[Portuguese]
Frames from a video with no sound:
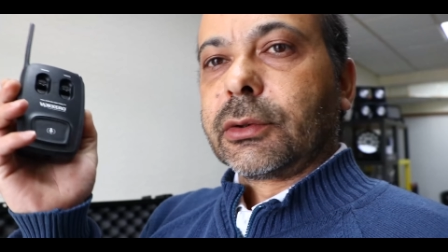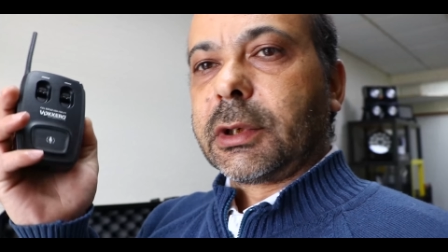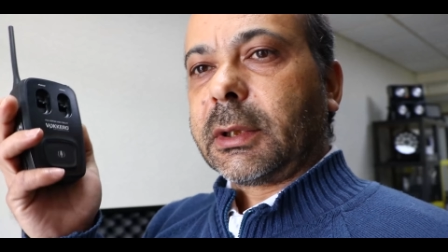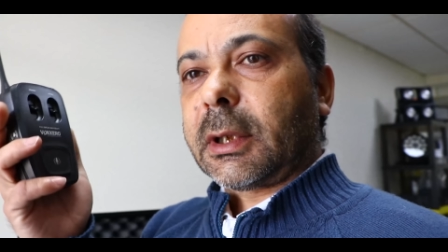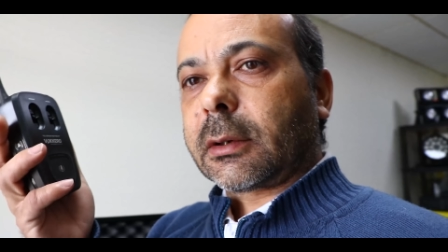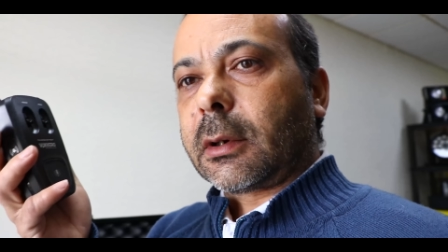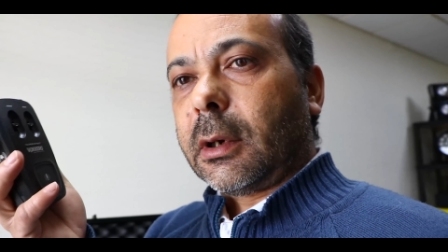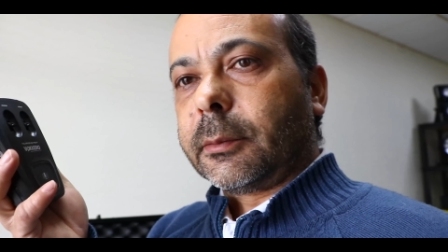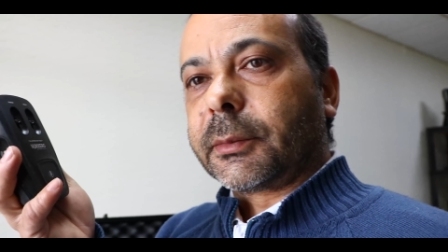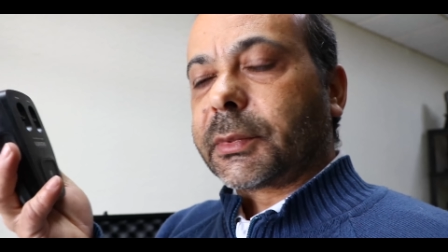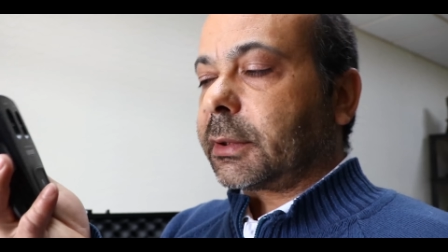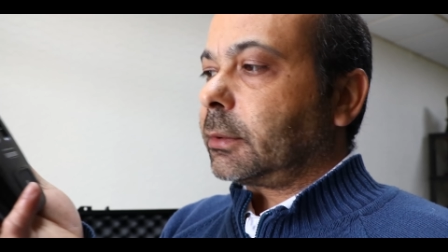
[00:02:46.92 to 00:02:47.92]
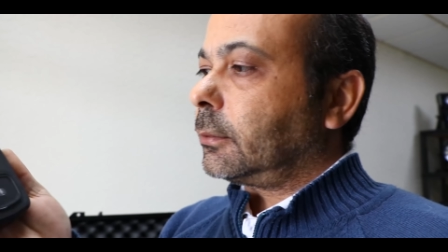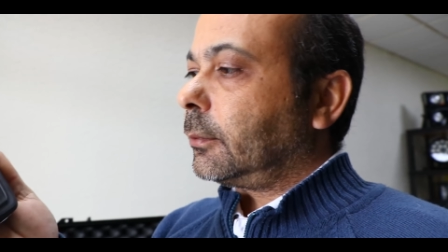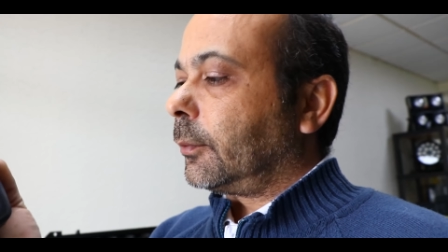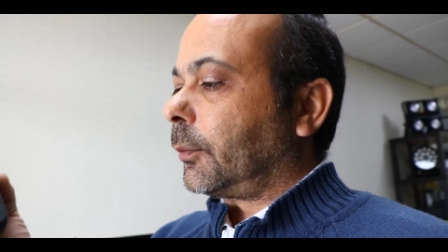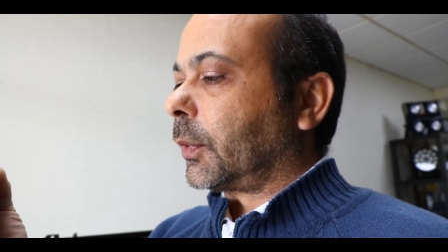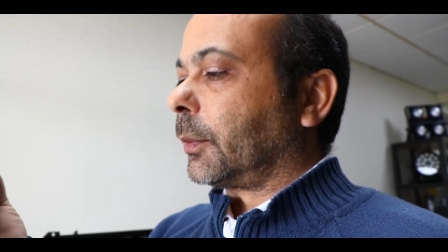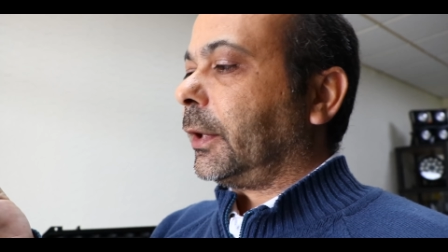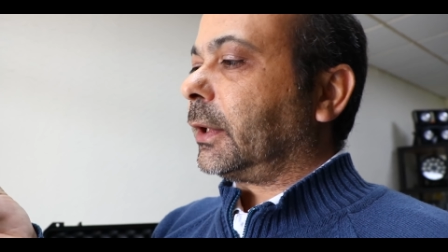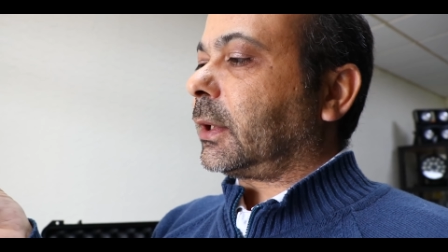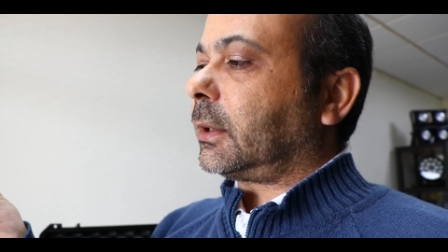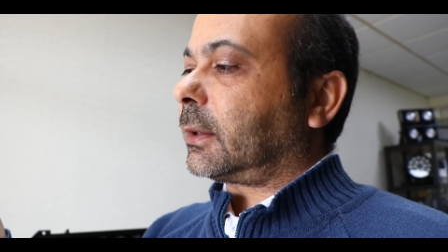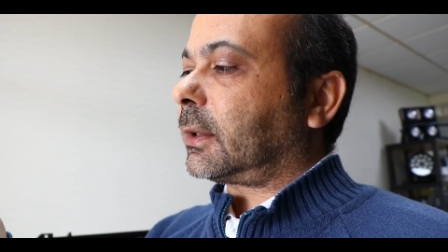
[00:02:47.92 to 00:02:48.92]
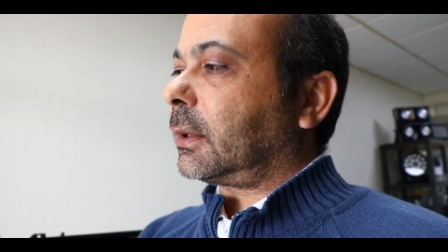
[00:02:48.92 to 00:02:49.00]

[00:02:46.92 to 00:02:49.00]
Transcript: Os intercoms permitem